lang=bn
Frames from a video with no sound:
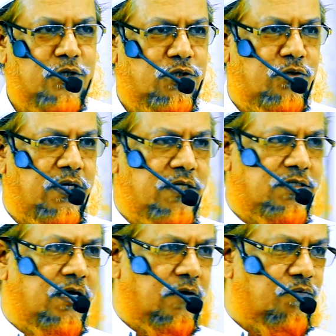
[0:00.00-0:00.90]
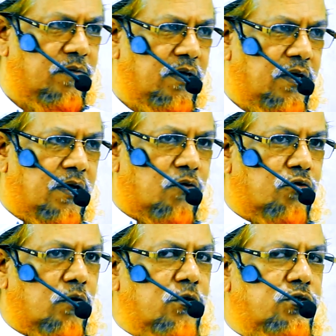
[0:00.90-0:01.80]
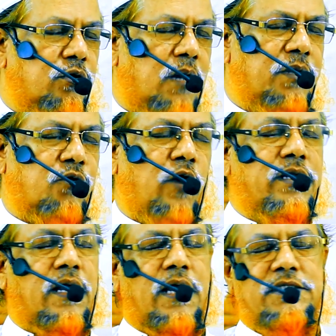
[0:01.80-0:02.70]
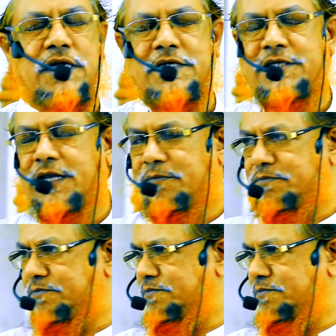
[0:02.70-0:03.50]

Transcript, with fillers: প্রস্তুতি নিচ্ছি গত বছর আমি কয়টা রাত জেগেছিলাম